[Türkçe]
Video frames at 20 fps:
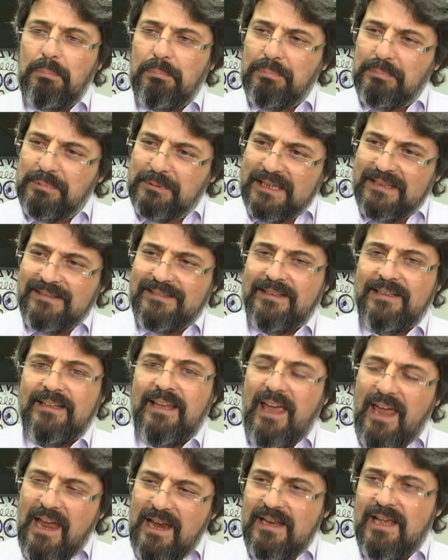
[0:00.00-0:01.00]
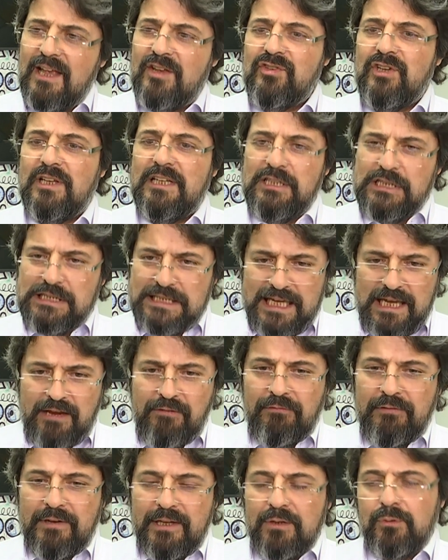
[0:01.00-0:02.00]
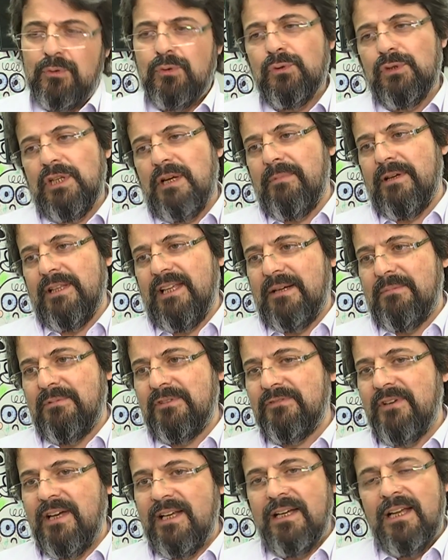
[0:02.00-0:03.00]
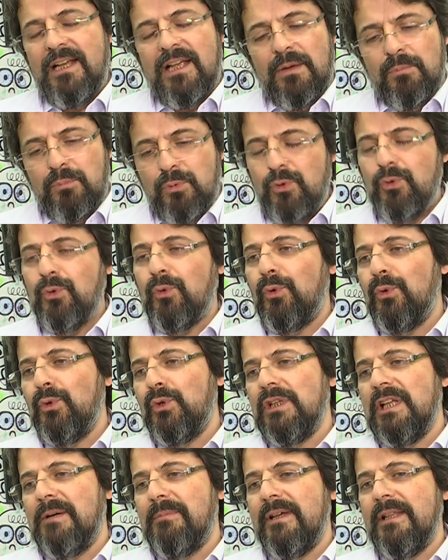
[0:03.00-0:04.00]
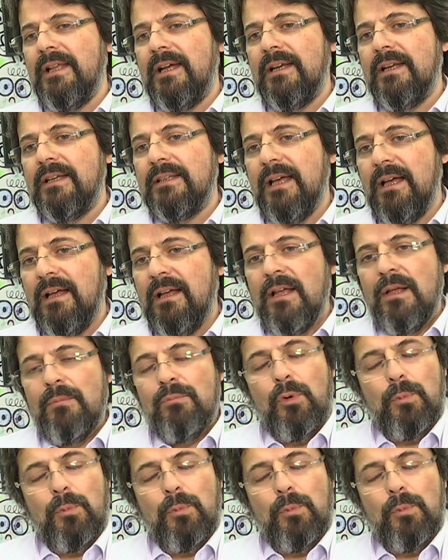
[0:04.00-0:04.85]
pratik, eğlenceli, keyifli uygulamalarımız var. Bu uygulamalarla da bu